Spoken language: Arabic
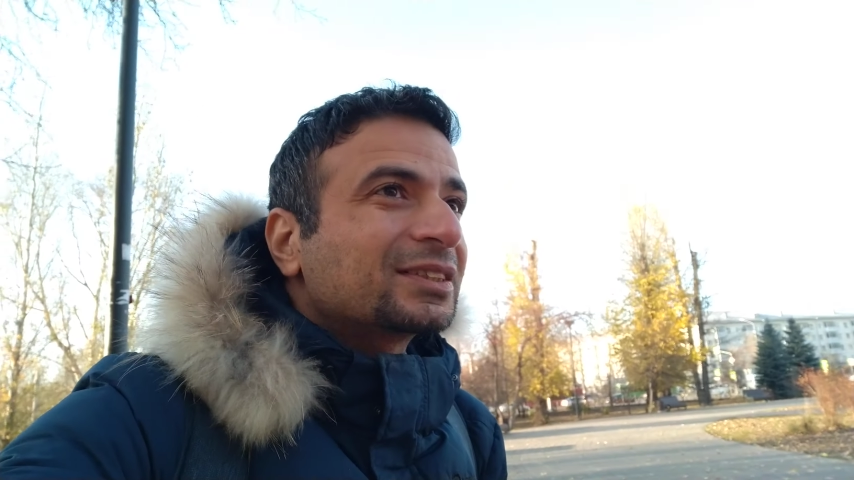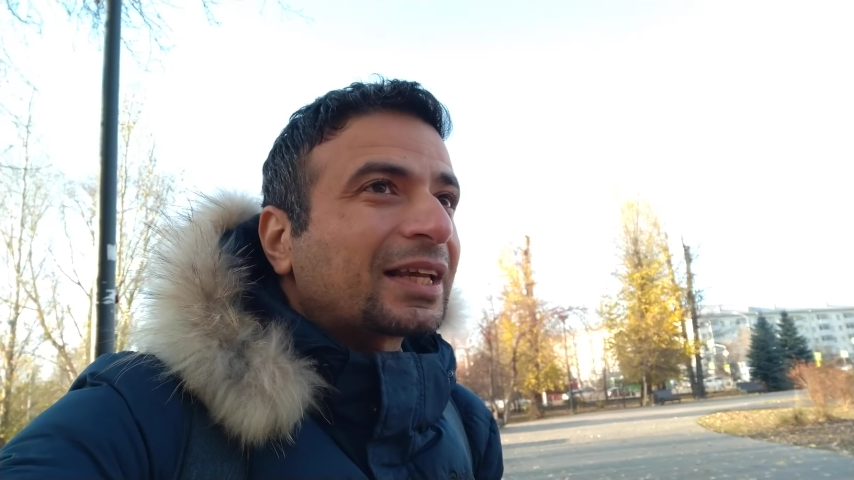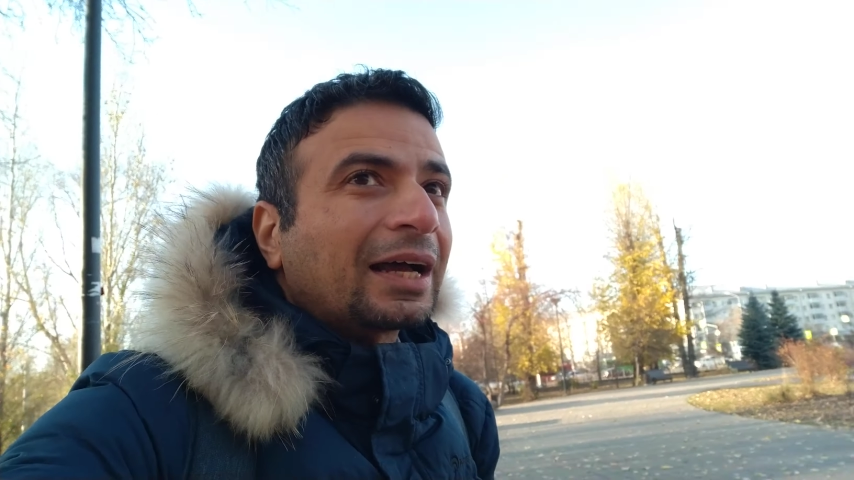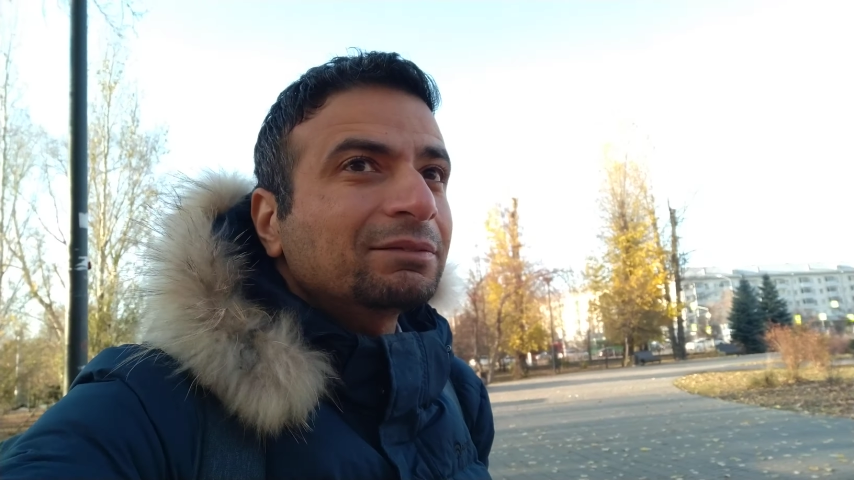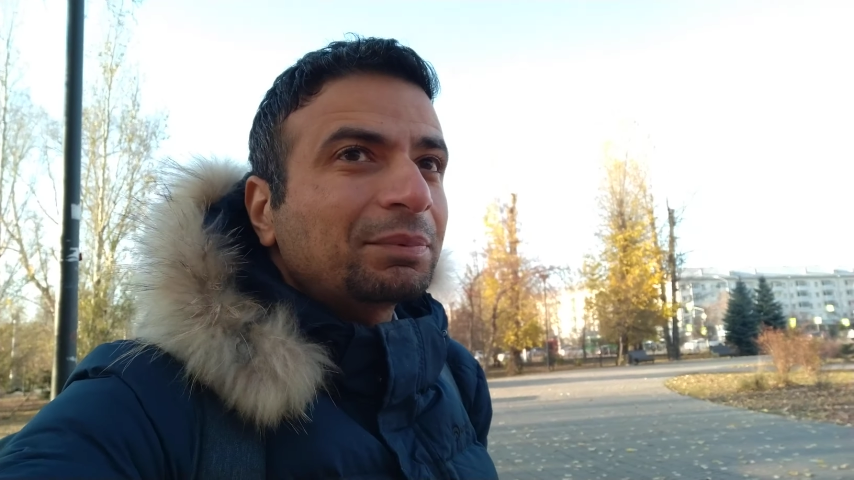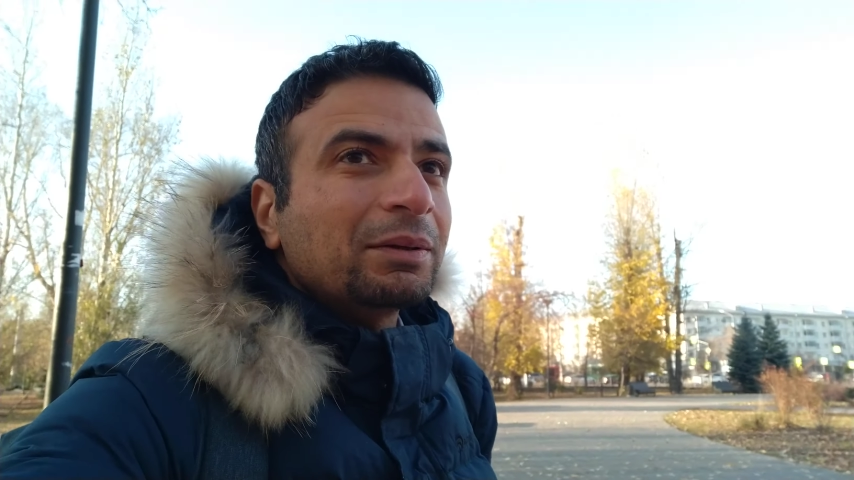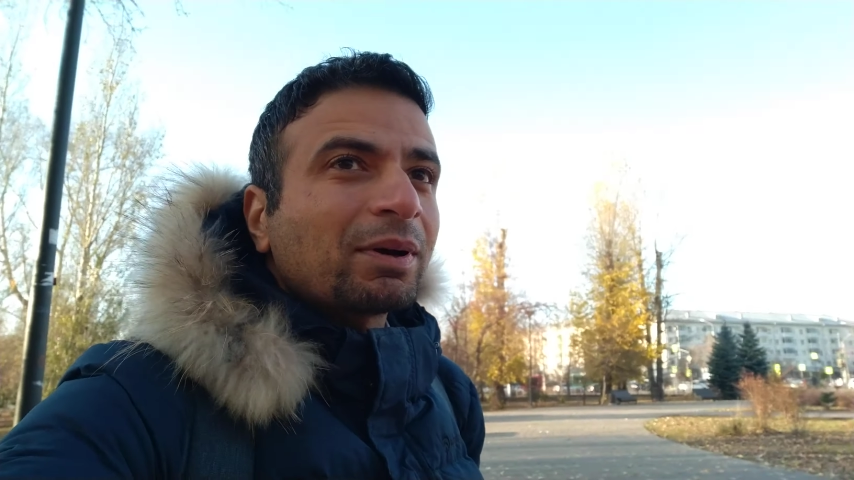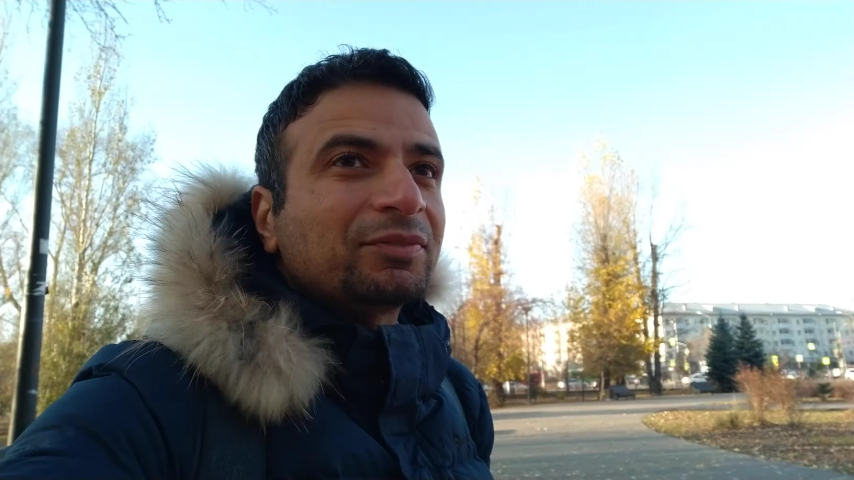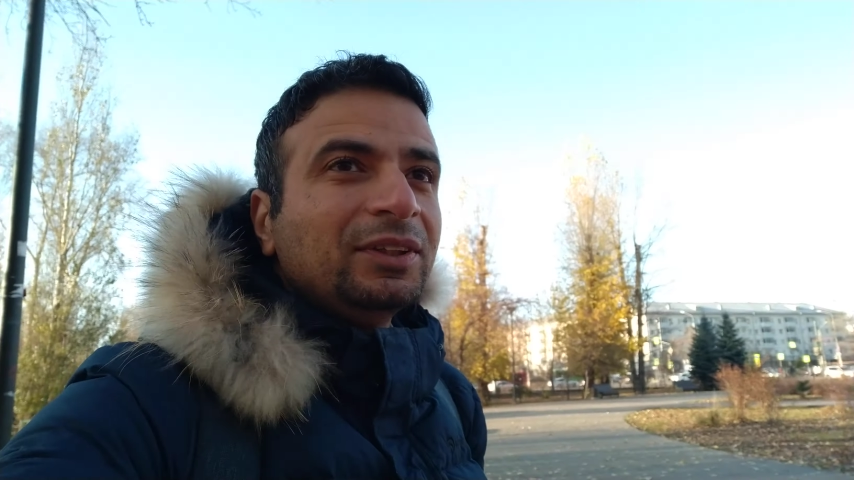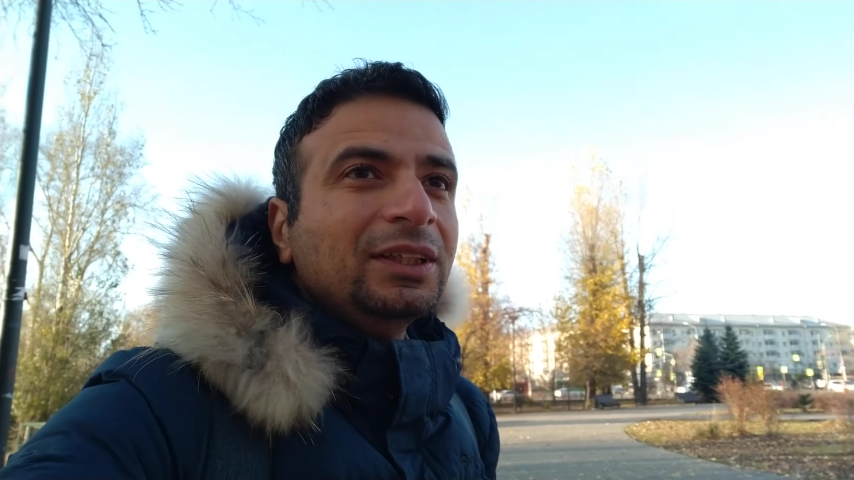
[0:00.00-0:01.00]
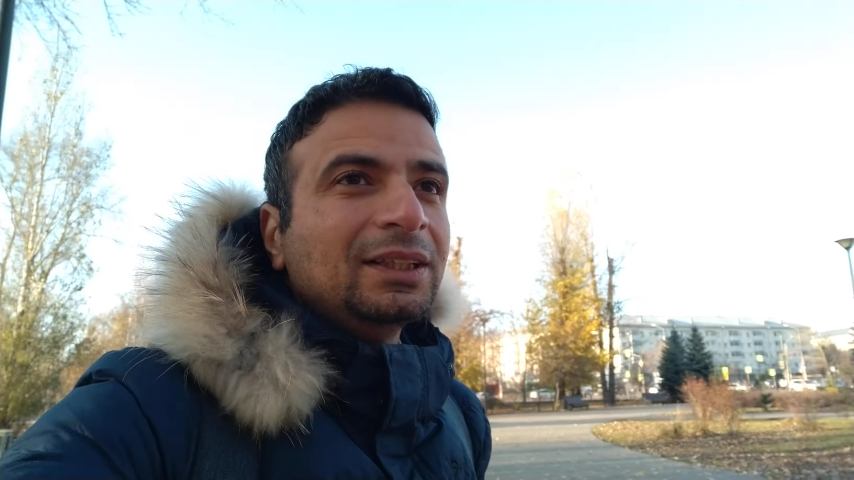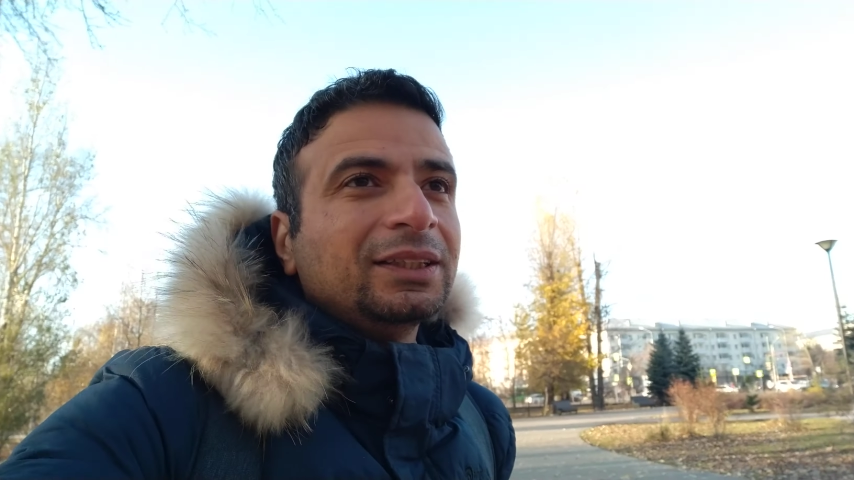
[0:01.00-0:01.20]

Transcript: ساعات بيبقى في